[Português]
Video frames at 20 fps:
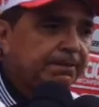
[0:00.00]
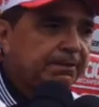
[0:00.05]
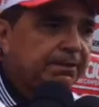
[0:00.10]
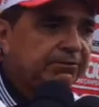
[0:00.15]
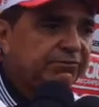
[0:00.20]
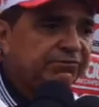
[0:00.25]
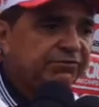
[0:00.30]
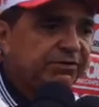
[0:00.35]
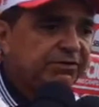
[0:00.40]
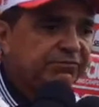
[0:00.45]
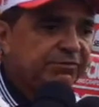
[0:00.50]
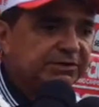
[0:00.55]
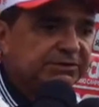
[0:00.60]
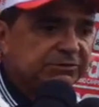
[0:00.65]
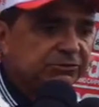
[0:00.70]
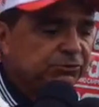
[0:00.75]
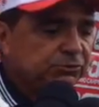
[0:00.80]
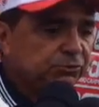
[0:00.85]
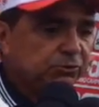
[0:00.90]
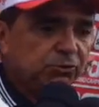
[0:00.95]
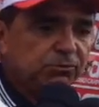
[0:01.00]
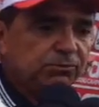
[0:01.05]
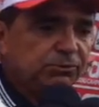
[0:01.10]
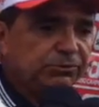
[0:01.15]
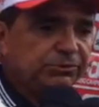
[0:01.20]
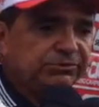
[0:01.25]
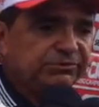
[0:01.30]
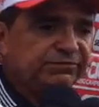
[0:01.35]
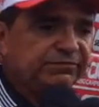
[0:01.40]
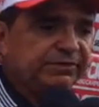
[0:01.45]
Enfim, vai ser um jogo
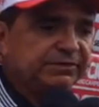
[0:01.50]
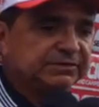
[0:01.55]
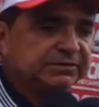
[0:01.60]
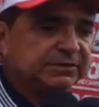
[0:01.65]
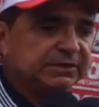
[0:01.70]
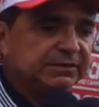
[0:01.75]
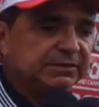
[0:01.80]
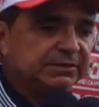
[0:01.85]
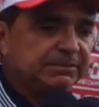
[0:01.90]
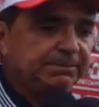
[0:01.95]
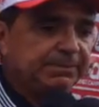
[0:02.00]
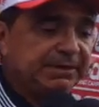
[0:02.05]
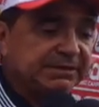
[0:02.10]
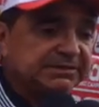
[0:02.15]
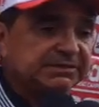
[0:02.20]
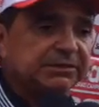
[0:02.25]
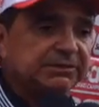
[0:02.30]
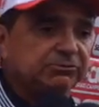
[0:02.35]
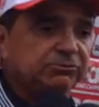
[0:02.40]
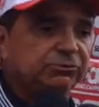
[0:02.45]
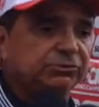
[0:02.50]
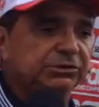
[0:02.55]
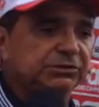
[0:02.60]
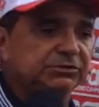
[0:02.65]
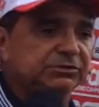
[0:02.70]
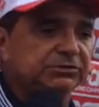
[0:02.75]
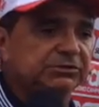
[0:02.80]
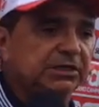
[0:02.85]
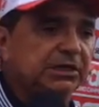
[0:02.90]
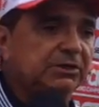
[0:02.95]
muito difícil, né? E pensando
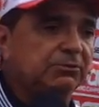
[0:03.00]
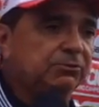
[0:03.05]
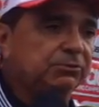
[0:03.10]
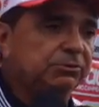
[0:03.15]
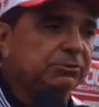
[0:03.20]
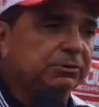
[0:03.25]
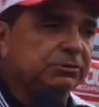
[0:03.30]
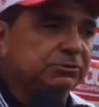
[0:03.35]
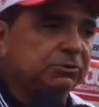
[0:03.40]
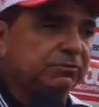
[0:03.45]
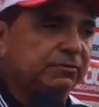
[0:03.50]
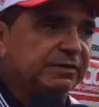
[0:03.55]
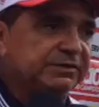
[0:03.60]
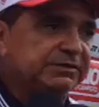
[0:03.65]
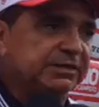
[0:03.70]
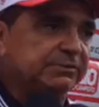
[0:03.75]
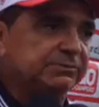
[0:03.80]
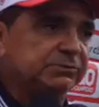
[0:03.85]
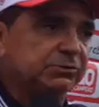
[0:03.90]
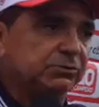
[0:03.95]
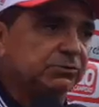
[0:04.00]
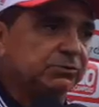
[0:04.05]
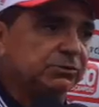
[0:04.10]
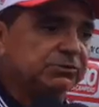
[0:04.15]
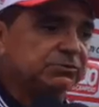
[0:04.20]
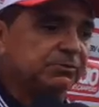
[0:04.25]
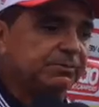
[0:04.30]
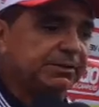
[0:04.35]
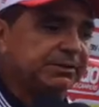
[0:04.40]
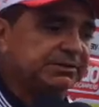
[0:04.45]
nisso, já ontem nós conversamos com o
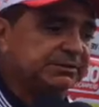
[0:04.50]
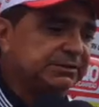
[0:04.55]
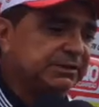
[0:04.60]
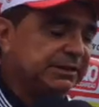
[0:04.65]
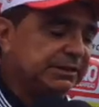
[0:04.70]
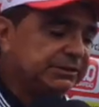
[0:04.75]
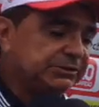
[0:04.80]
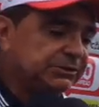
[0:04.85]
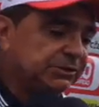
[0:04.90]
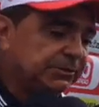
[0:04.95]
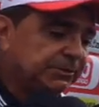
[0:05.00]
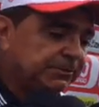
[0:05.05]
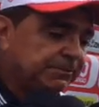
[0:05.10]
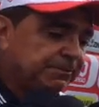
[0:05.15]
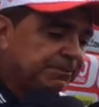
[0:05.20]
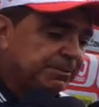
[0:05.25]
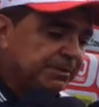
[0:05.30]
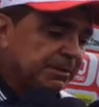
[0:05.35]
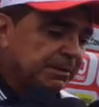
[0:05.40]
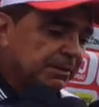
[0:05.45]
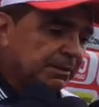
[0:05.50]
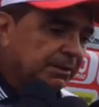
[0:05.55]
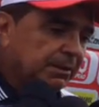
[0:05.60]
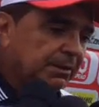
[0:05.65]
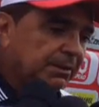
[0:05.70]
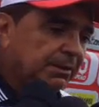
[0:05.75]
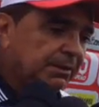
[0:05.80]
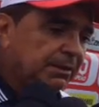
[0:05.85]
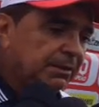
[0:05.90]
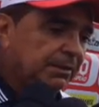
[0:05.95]
nosso presidente.
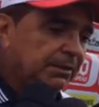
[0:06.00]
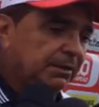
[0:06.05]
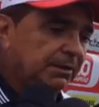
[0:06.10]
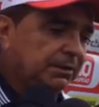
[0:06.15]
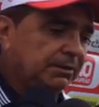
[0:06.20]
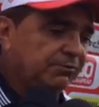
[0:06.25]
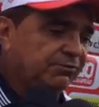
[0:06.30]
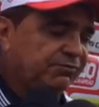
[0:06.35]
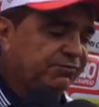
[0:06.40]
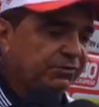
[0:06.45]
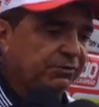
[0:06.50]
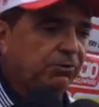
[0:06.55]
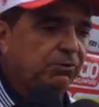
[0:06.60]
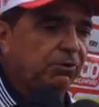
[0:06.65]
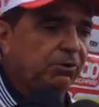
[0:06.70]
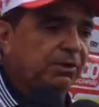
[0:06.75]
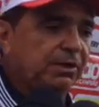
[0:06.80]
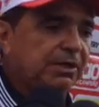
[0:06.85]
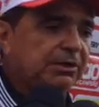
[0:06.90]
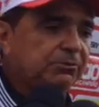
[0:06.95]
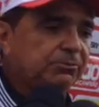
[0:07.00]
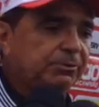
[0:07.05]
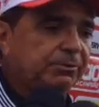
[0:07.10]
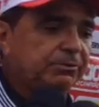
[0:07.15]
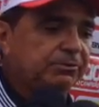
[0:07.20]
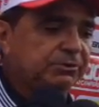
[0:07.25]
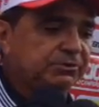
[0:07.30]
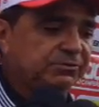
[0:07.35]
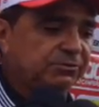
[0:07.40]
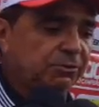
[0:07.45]
É, foi colocado
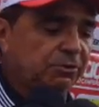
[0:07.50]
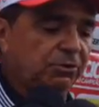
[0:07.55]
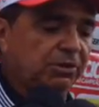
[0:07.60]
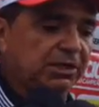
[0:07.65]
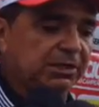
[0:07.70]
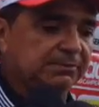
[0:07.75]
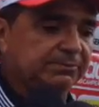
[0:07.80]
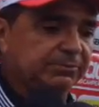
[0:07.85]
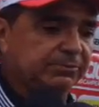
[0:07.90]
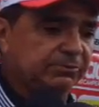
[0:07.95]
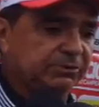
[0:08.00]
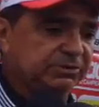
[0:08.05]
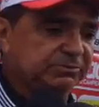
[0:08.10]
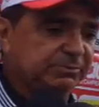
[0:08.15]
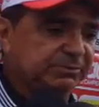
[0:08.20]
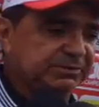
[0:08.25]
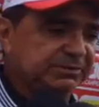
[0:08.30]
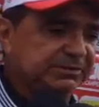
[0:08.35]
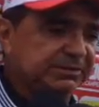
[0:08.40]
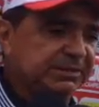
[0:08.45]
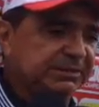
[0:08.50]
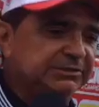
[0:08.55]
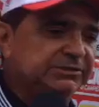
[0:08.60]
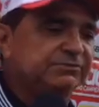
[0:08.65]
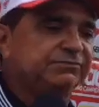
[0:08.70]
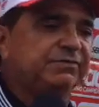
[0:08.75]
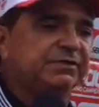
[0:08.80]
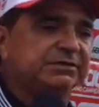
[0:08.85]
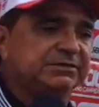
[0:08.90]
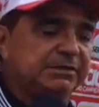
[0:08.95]
pro, colocando para o nosso
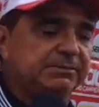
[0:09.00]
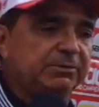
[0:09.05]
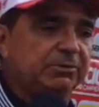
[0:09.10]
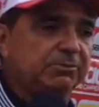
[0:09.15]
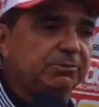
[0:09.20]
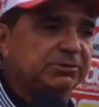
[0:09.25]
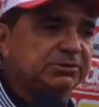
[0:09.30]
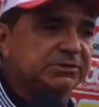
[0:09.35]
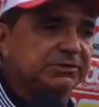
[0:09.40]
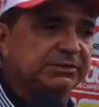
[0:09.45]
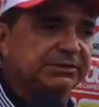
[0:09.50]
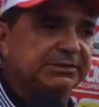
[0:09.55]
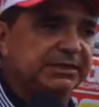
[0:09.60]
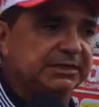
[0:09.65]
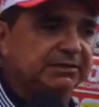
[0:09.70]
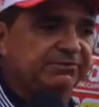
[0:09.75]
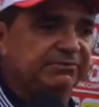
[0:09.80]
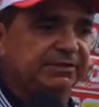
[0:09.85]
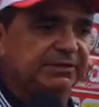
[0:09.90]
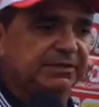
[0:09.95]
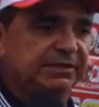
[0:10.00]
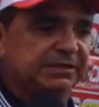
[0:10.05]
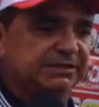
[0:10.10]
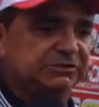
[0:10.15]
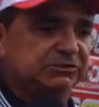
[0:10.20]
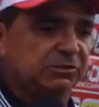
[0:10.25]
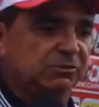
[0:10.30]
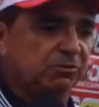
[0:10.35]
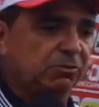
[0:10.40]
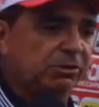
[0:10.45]
presidente fazer promoção. Ele está na
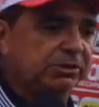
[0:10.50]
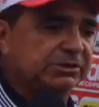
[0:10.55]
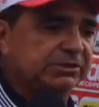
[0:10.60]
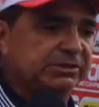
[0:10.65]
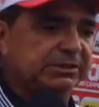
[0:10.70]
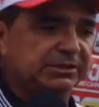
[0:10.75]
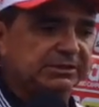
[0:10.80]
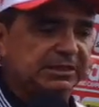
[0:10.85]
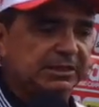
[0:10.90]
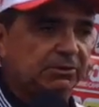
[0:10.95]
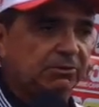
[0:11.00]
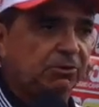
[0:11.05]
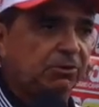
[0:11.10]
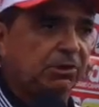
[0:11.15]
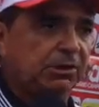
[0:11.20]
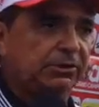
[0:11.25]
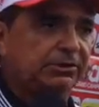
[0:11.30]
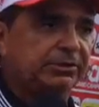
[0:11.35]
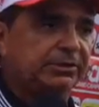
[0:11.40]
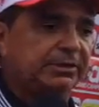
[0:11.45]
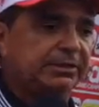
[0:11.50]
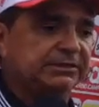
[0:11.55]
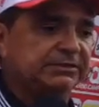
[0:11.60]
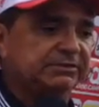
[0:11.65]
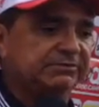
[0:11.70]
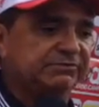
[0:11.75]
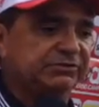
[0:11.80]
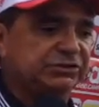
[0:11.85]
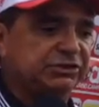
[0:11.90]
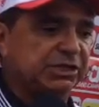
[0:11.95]
federação agora, tentar colocar o
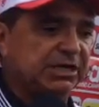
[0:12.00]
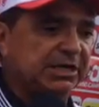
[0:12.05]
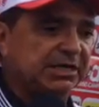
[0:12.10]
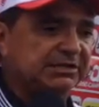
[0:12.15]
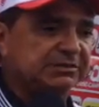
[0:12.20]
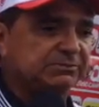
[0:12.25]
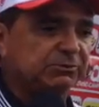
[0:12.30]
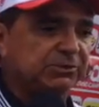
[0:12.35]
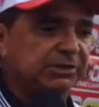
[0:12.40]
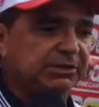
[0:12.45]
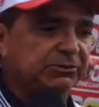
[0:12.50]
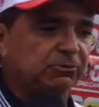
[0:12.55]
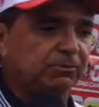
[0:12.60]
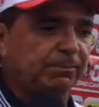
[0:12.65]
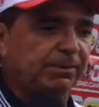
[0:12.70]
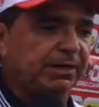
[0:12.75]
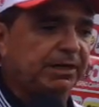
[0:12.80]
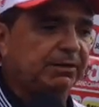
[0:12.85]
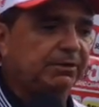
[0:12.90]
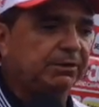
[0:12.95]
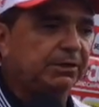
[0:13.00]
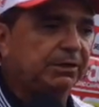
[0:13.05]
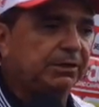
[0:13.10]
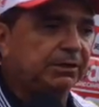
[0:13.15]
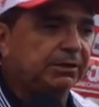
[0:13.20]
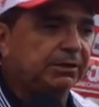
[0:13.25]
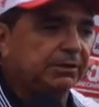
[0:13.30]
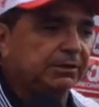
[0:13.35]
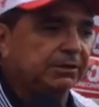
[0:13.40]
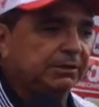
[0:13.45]
ingresso a 20 reais, mulher não paga.
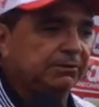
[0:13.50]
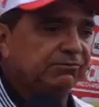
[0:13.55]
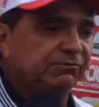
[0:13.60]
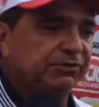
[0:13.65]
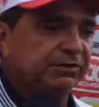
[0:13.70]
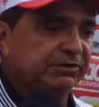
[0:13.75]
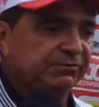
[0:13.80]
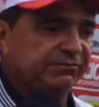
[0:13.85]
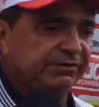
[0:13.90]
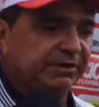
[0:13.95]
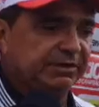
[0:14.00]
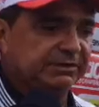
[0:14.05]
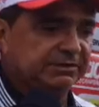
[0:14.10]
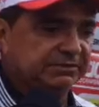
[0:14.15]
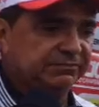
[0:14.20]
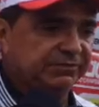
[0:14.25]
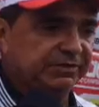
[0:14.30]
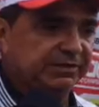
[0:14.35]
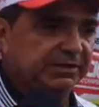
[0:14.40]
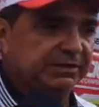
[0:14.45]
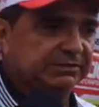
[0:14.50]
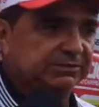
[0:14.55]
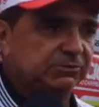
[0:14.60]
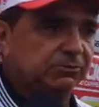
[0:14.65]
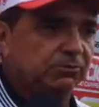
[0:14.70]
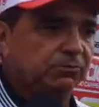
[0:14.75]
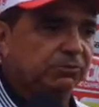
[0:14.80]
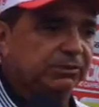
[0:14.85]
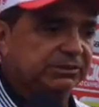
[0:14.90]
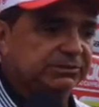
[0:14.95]
Ele foi na
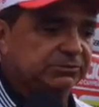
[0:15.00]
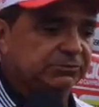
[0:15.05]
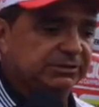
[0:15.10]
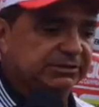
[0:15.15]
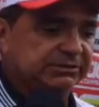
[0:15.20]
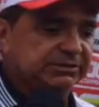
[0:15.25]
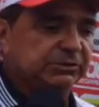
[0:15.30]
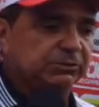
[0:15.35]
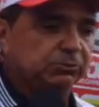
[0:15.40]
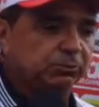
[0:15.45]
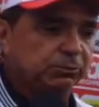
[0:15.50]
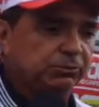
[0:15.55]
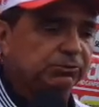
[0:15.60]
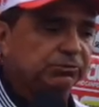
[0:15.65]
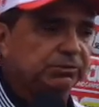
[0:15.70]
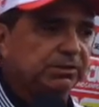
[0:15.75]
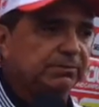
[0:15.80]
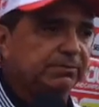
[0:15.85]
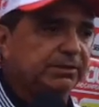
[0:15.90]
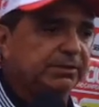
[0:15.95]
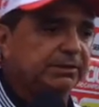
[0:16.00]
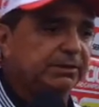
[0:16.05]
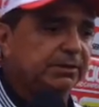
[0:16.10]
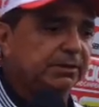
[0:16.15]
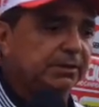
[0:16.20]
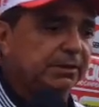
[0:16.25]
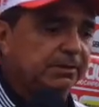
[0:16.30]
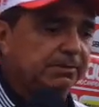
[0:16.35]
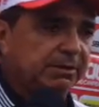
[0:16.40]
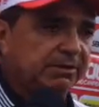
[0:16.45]
federação com esse, com esse intuito também,
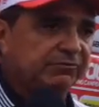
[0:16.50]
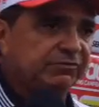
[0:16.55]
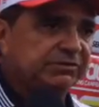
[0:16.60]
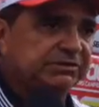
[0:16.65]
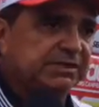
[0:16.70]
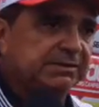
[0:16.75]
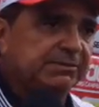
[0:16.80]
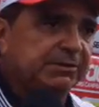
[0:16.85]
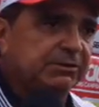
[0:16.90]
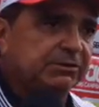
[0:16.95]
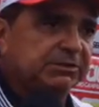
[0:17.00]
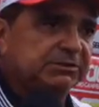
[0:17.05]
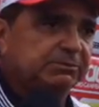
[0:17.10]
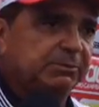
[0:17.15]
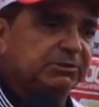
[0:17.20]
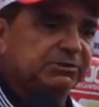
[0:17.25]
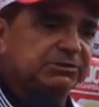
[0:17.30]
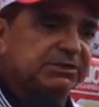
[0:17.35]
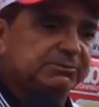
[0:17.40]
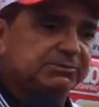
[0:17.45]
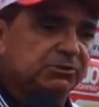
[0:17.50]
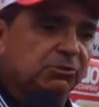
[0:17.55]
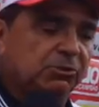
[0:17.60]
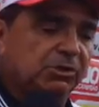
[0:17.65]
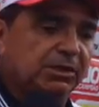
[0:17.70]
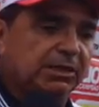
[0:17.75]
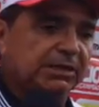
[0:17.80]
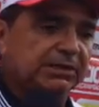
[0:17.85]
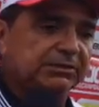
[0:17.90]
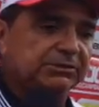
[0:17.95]
para ver se amanhã nós possamos
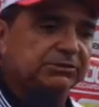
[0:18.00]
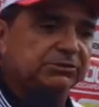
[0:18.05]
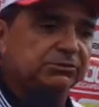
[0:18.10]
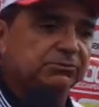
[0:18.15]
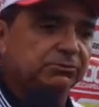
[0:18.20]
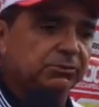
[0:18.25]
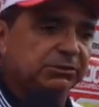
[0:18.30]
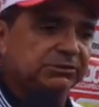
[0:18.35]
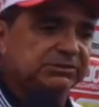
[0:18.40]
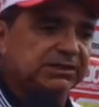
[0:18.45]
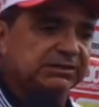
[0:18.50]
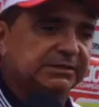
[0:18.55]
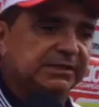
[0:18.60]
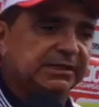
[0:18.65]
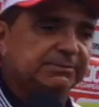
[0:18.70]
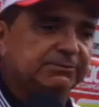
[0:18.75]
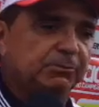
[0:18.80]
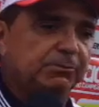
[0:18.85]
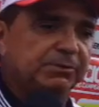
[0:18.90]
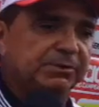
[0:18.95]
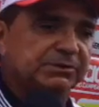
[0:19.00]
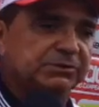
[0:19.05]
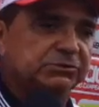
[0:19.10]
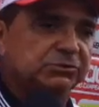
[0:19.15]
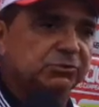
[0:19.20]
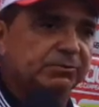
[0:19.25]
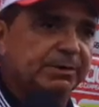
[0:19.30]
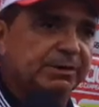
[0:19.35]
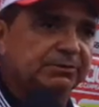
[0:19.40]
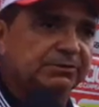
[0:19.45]
colocar aí de 2 a 3 mil
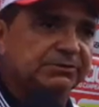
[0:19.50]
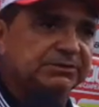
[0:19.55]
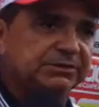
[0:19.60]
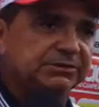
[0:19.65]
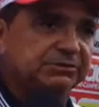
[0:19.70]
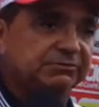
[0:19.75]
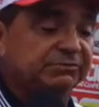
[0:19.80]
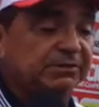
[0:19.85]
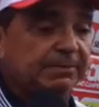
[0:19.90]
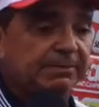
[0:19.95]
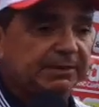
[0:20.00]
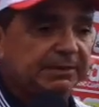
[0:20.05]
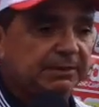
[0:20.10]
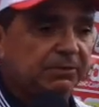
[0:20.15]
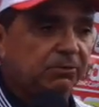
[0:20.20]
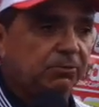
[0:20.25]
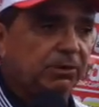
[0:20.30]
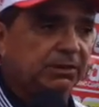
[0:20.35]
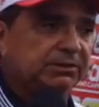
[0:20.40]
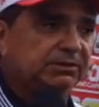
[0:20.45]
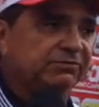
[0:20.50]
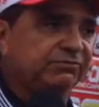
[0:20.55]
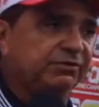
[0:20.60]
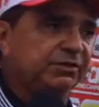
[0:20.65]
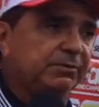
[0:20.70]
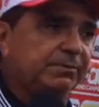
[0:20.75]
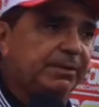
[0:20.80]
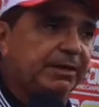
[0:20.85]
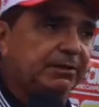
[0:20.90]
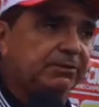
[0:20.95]
pessoas para nos incentivar. Amanhã não,
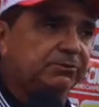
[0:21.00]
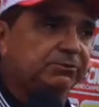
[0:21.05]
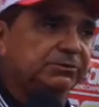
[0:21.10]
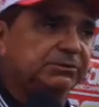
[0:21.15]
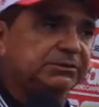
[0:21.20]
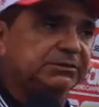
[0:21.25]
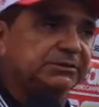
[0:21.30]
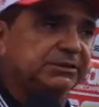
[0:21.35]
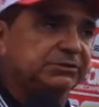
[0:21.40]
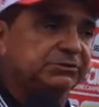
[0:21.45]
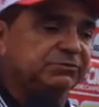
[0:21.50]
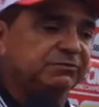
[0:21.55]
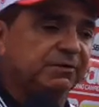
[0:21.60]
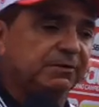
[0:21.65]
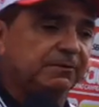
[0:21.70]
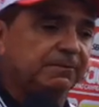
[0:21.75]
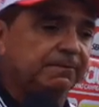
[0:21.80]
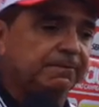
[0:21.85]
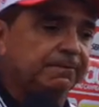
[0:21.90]
quarta-feira, para nos incentivar.